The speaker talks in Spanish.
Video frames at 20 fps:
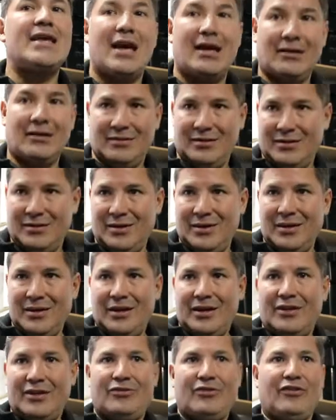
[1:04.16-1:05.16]
allá.
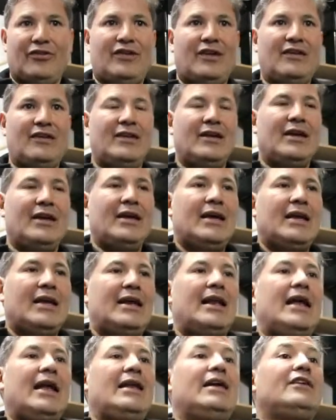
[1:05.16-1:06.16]
Entonces,
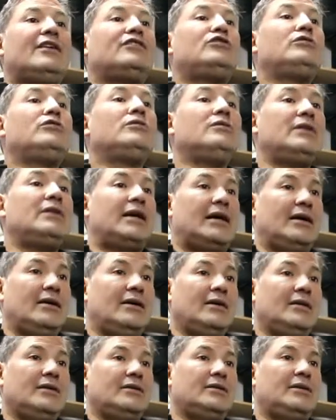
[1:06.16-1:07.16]
la
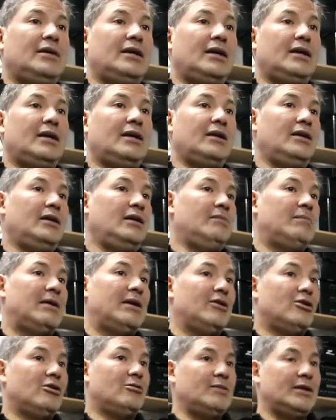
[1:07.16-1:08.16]
lectura del
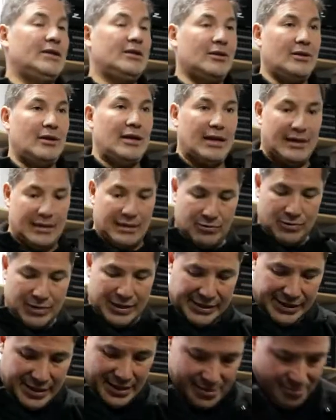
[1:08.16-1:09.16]
manómetro la
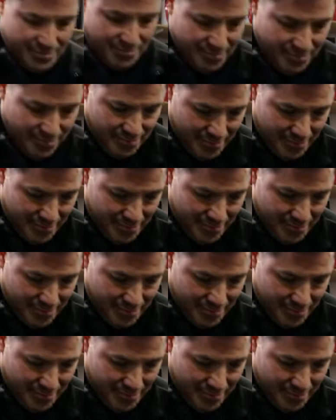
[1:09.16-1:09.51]
hago así.